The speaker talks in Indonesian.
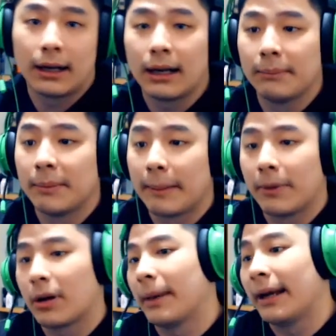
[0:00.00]
karena ada
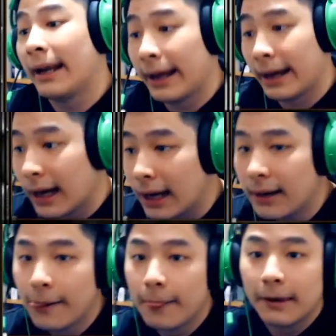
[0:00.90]
beberapa orang main DA,
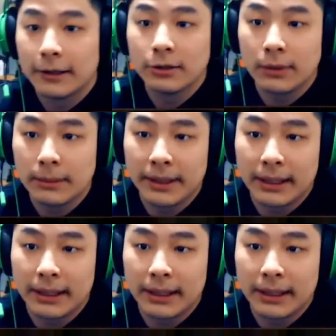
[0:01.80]
itu mungkin